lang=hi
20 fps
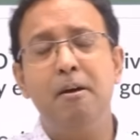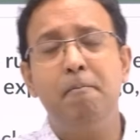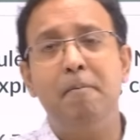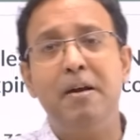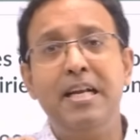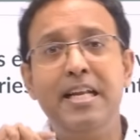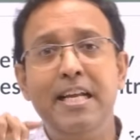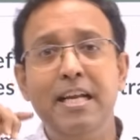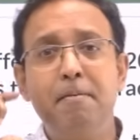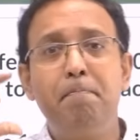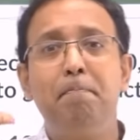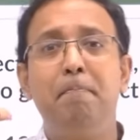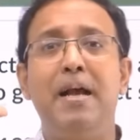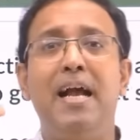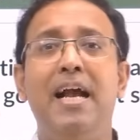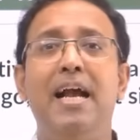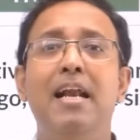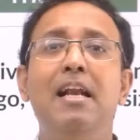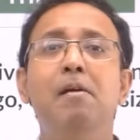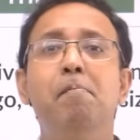बट ये
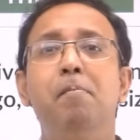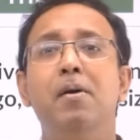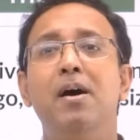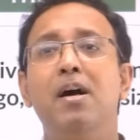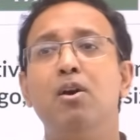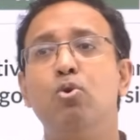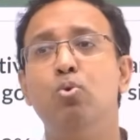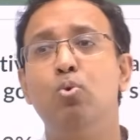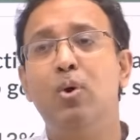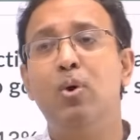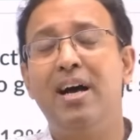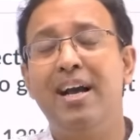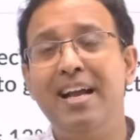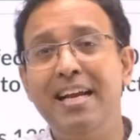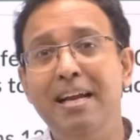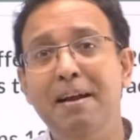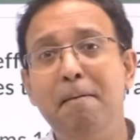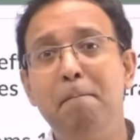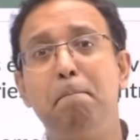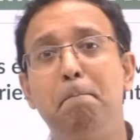पहले बार हुआ है
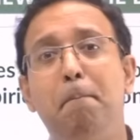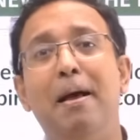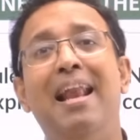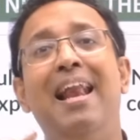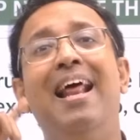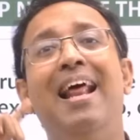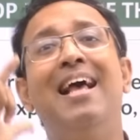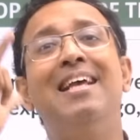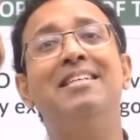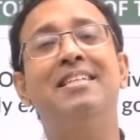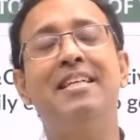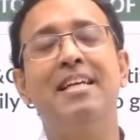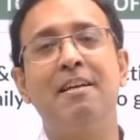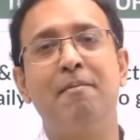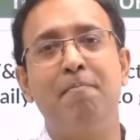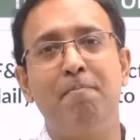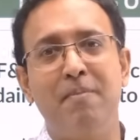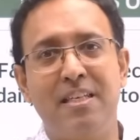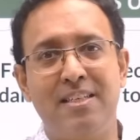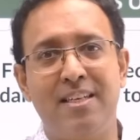कि बलास्टिक
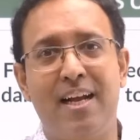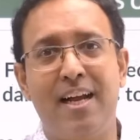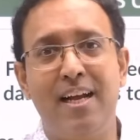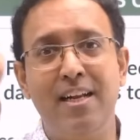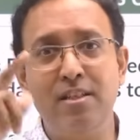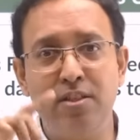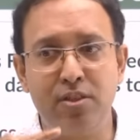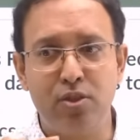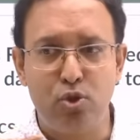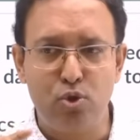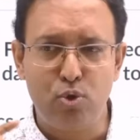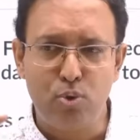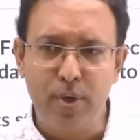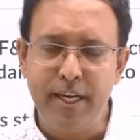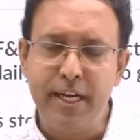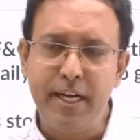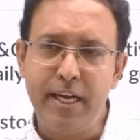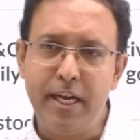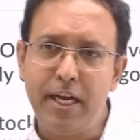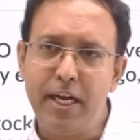मिसाइल्स जो
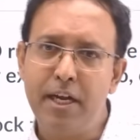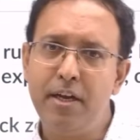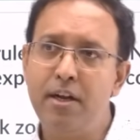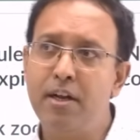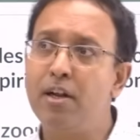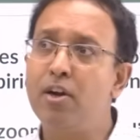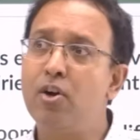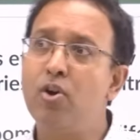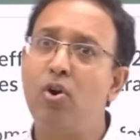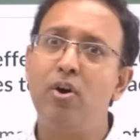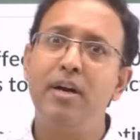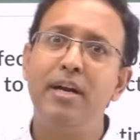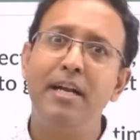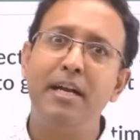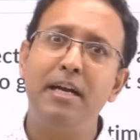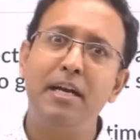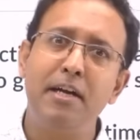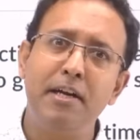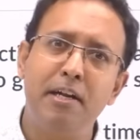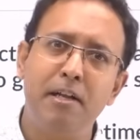कि
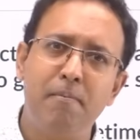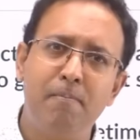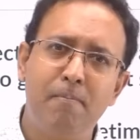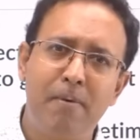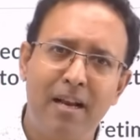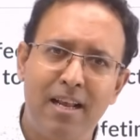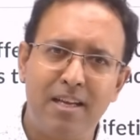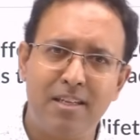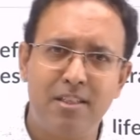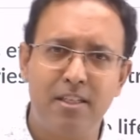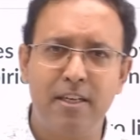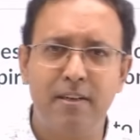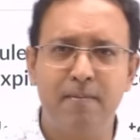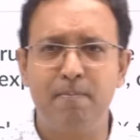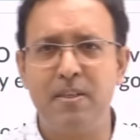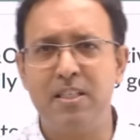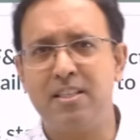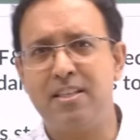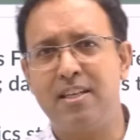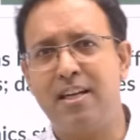इंटरकॉन्टिनेंटल बलास्टिक
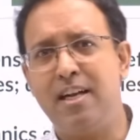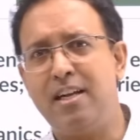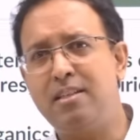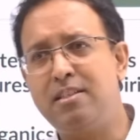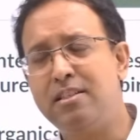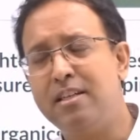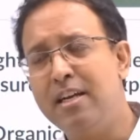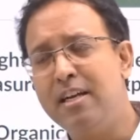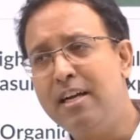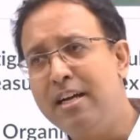मिसाइल्स